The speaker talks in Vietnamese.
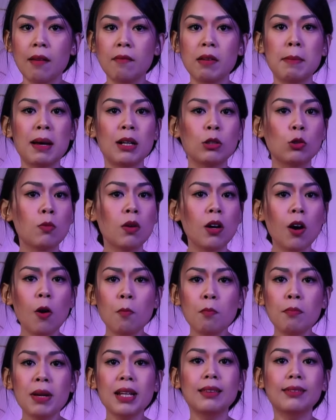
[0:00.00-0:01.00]
Và bạn cũng
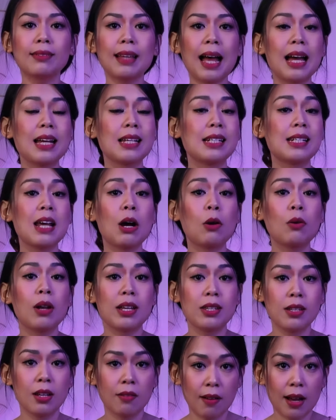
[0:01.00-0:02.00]
không biết tại sao
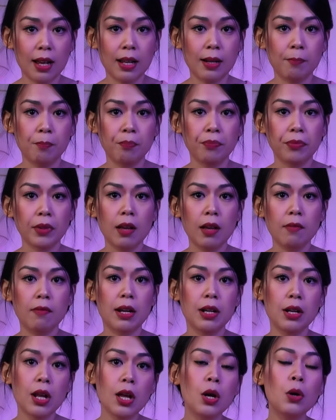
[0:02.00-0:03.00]
lại như vậy.
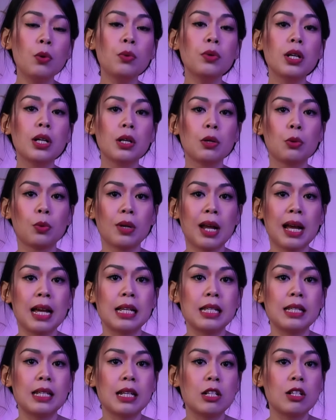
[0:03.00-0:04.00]
Và nếu điều
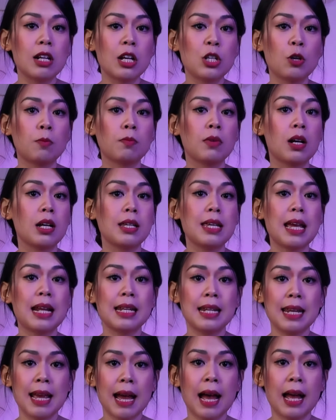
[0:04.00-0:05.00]
này diễn ra trong thời
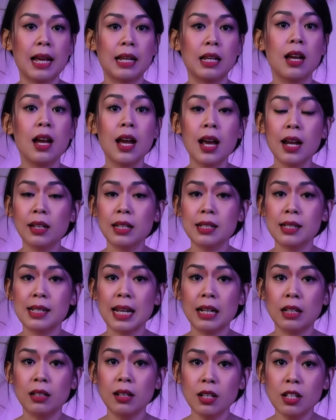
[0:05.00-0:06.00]
gian dài thì
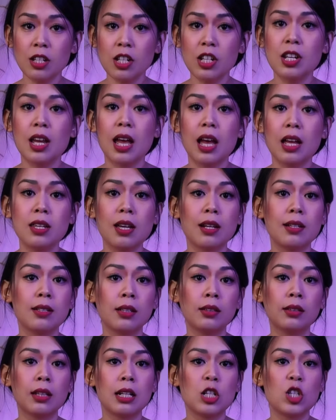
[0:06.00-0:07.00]
sẽ rất dễ dẫn
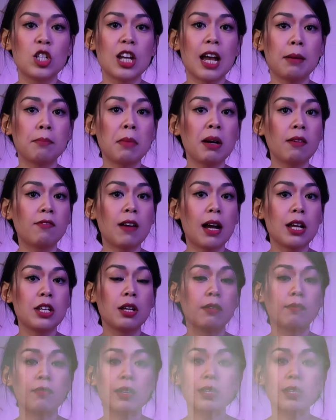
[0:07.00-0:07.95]
đến tình trạng mắc phải những